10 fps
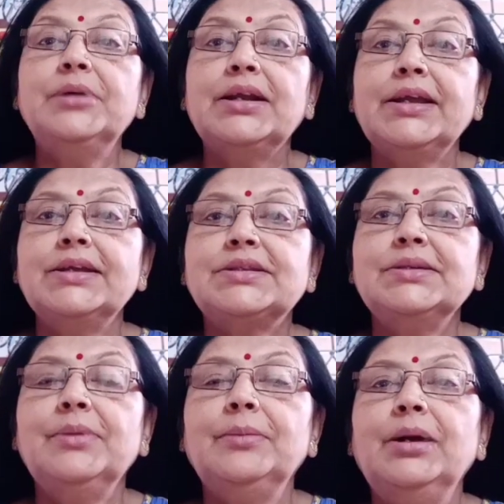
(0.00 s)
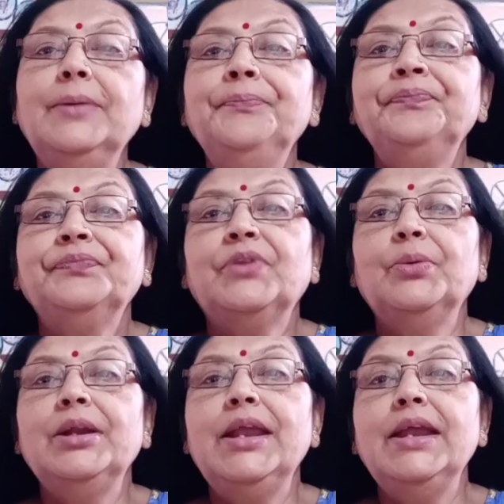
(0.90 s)
মারা গেছে মামা
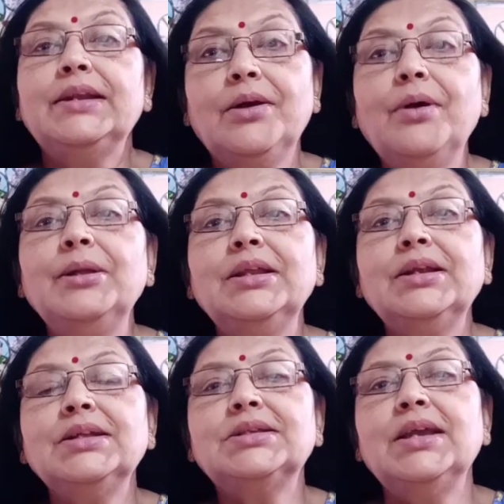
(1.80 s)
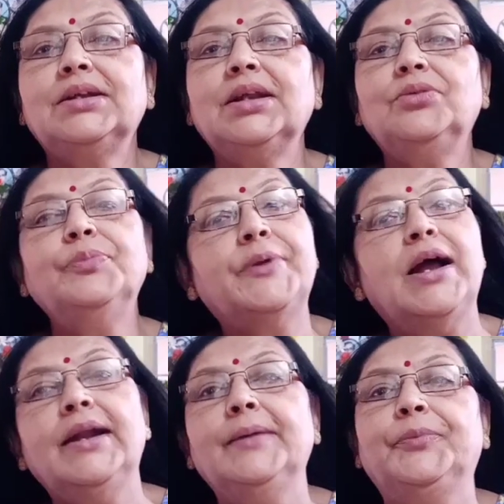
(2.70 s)
তো মানে এটাও আমাদের কাছে একটা খুব
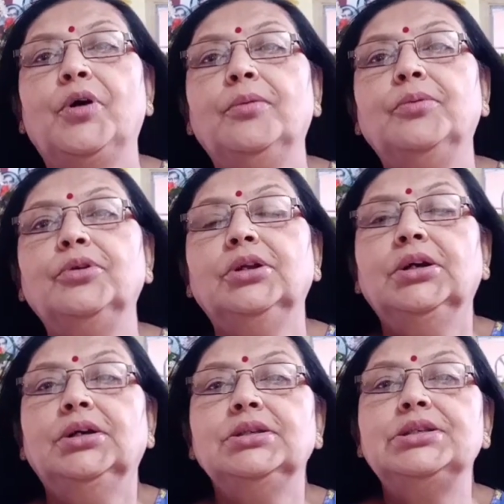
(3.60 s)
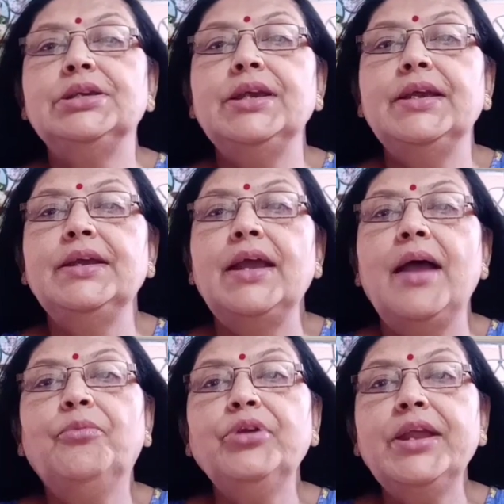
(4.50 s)
খারাপ খবর যে
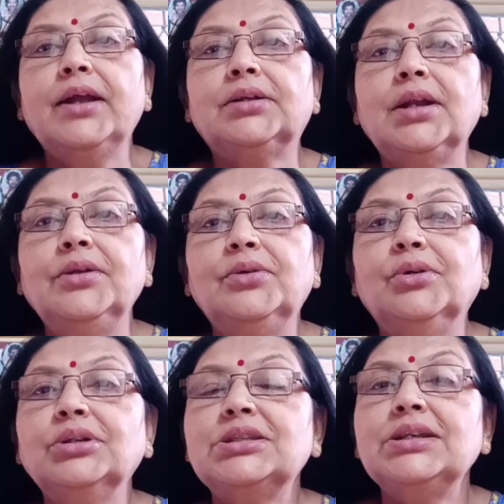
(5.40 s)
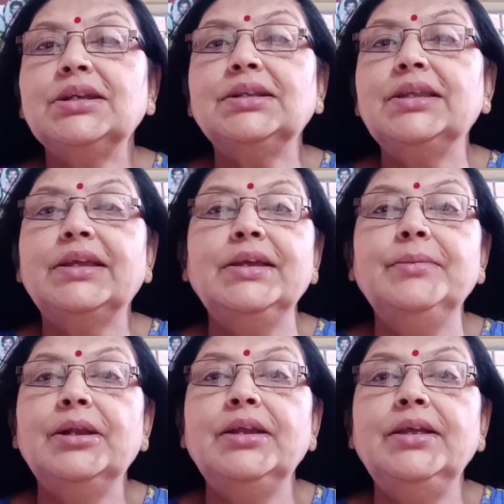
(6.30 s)
এমনই একটা রোগ যেটা থেকে
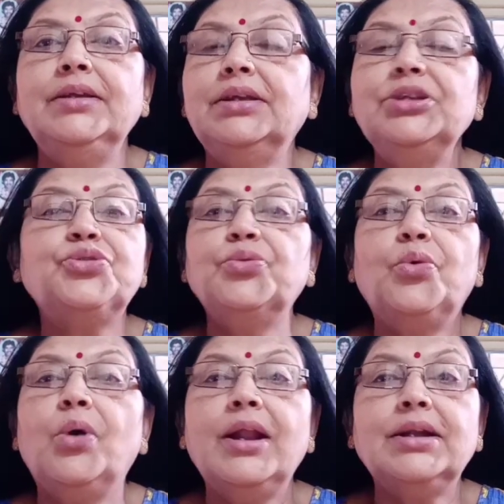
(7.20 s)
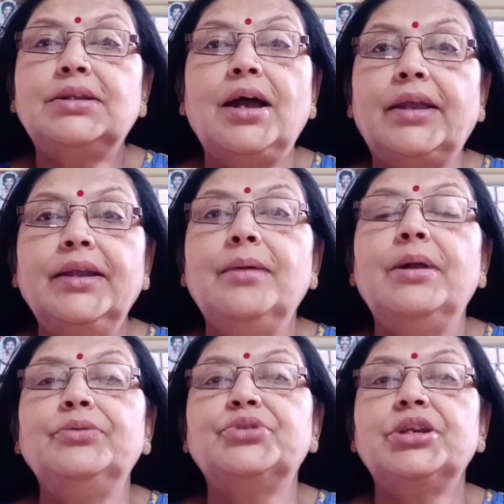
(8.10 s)
মানে কিছু করার থাকে না
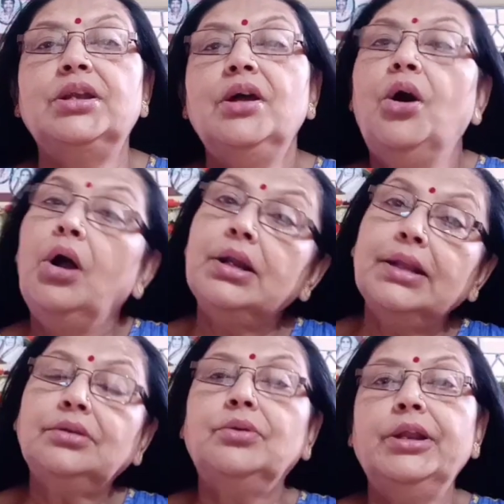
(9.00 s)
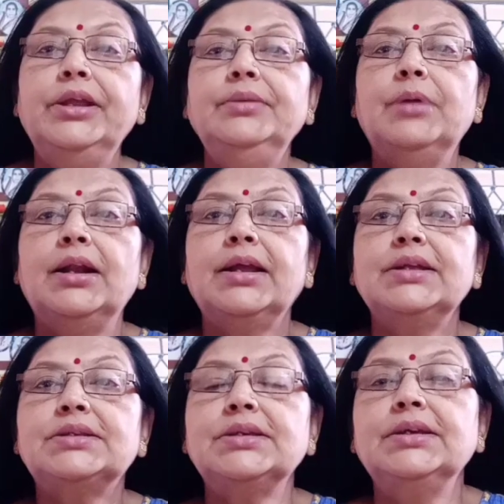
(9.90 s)
মানুষের হঠাৎ করেই মারা
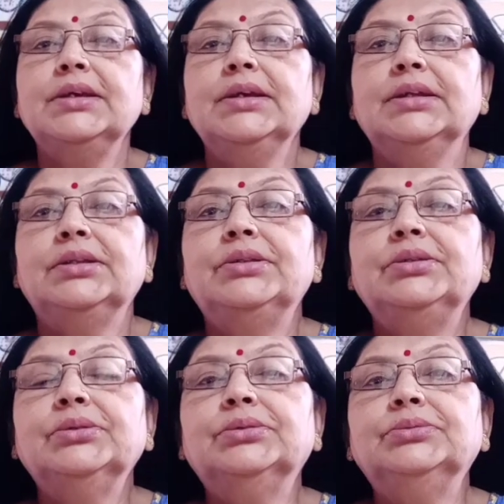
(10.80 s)
গেছে তো